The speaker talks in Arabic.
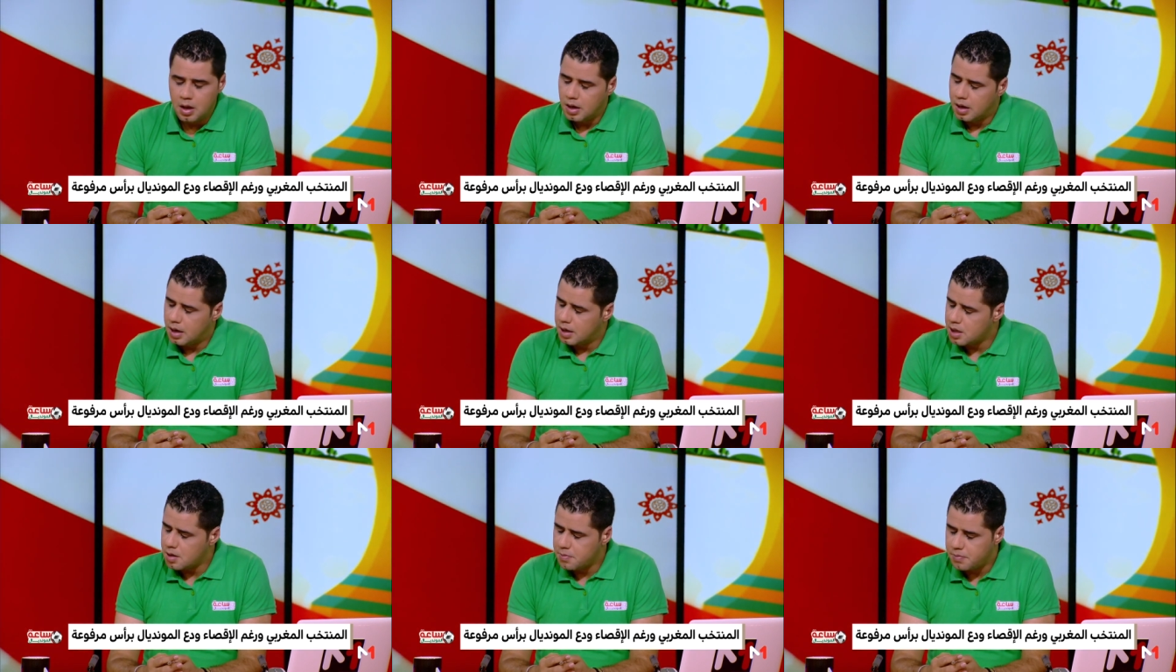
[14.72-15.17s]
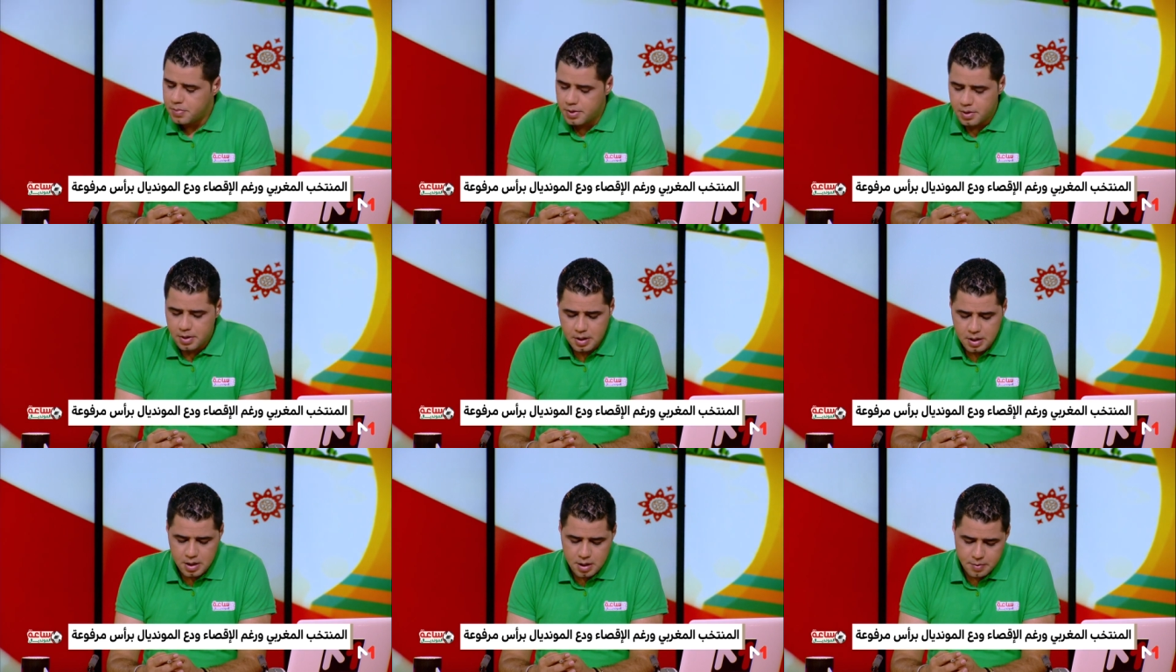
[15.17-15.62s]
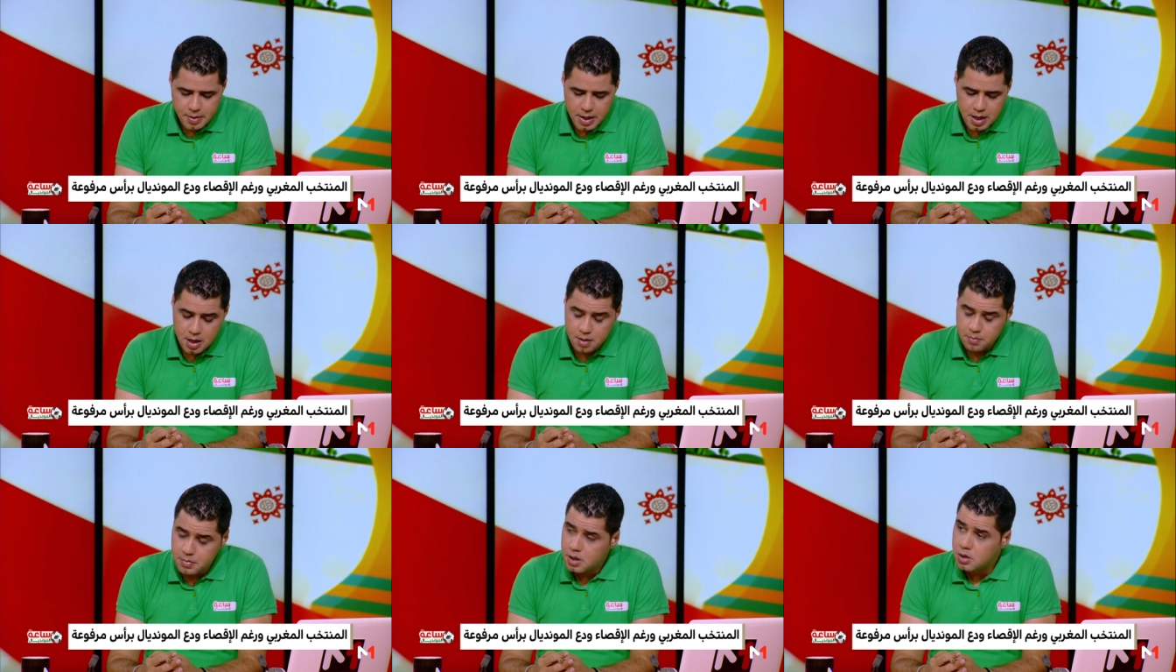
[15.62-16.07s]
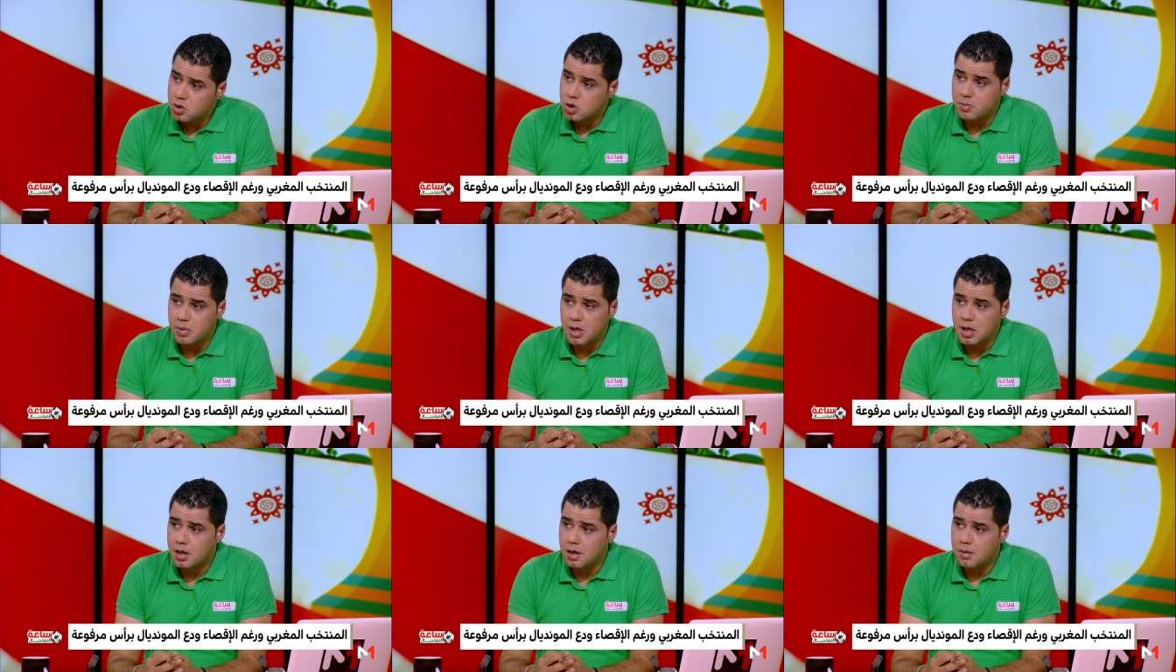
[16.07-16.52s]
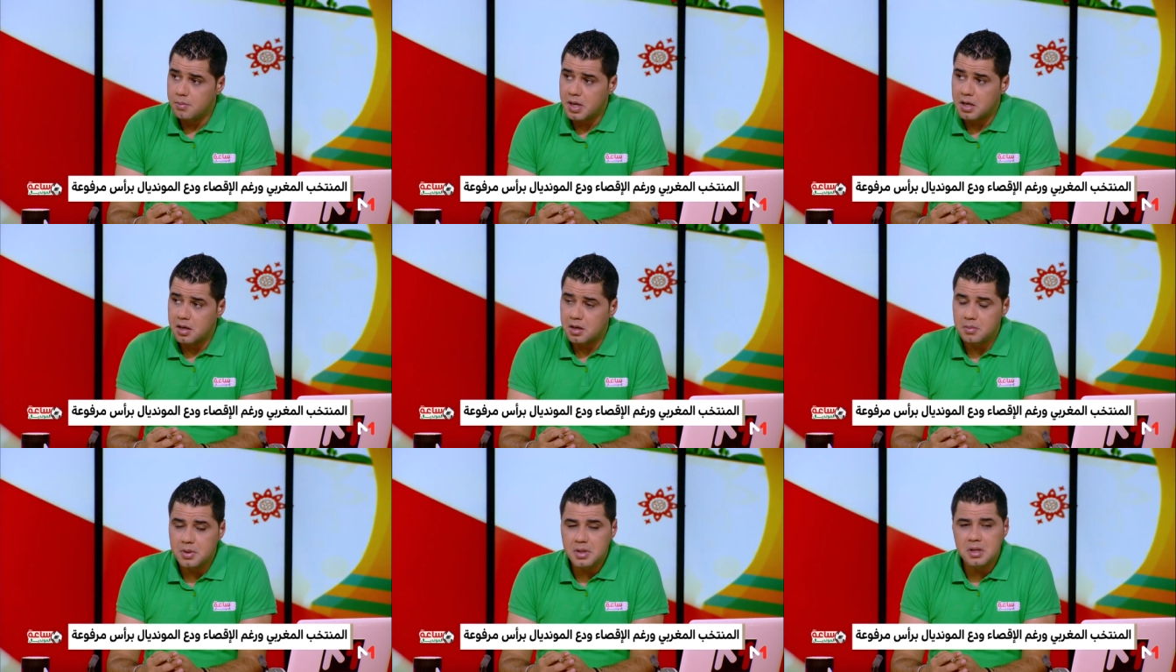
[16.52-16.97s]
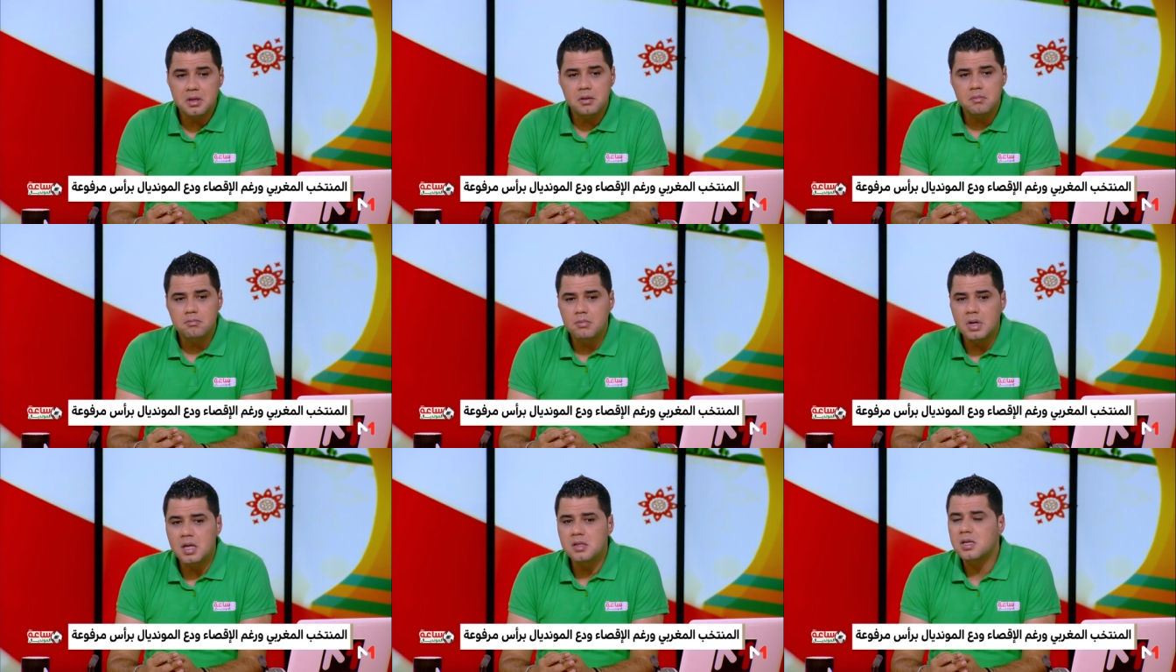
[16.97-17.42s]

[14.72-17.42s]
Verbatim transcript: غضب غضب عارم من الجماهير المغربيه